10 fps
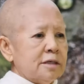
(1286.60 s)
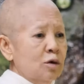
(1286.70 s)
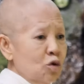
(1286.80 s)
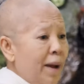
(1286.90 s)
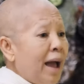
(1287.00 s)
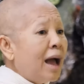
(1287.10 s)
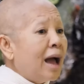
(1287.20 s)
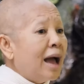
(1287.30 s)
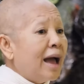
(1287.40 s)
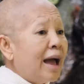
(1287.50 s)
รู้ไหม
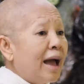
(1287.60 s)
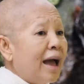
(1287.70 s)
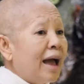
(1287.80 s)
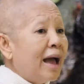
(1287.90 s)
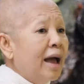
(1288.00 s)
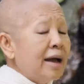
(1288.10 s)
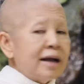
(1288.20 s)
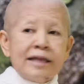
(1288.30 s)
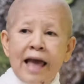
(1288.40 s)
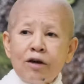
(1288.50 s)

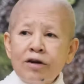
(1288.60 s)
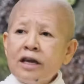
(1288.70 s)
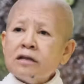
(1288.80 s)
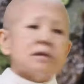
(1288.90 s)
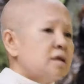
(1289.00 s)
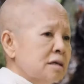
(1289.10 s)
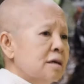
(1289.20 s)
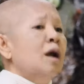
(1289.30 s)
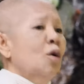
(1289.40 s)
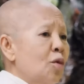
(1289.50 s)
กระแทกเก้าอี้ตึก
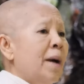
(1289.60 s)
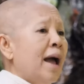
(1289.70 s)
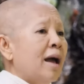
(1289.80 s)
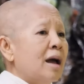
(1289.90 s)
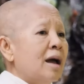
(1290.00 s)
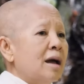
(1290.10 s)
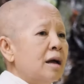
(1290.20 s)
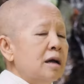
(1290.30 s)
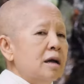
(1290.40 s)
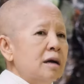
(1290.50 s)
รู้ไหม
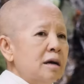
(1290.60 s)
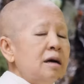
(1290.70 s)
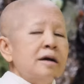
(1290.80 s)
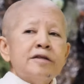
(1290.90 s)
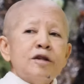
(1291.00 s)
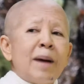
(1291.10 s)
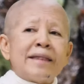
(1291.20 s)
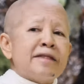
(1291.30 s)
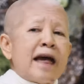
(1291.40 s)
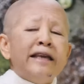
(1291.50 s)
เออสะบั
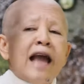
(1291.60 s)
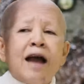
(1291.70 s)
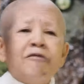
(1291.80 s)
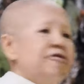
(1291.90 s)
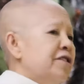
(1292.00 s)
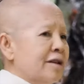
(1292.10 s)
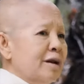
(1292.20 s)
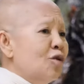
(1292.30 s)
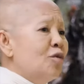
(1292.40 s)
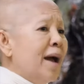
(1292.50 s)
ดสายยางฟึด
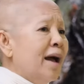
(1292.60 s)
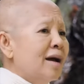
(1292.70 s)
รู้ไหม